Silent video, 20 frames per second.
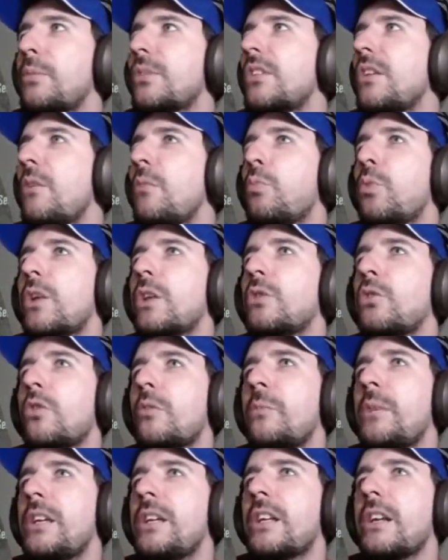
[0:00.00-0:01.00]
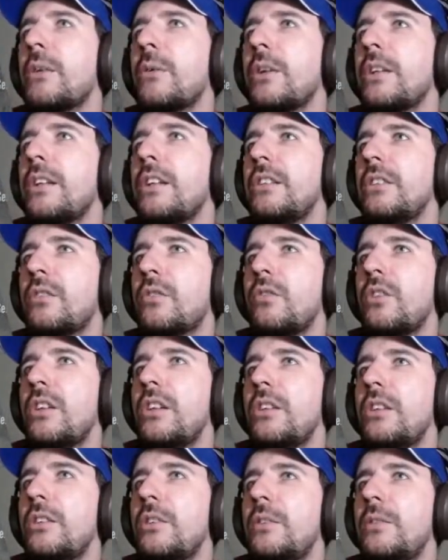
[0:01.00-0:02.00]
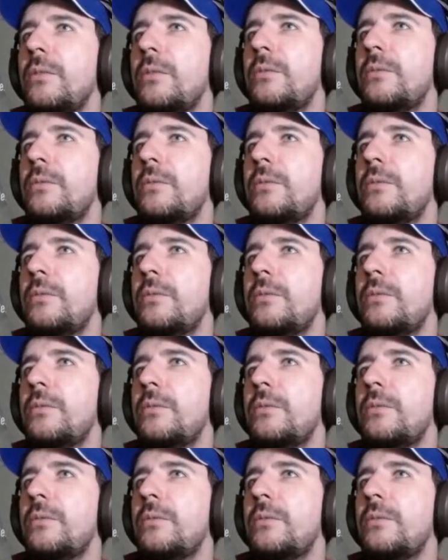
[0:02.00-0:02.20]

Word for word: Possiamo pure dormire qua dentro volendo.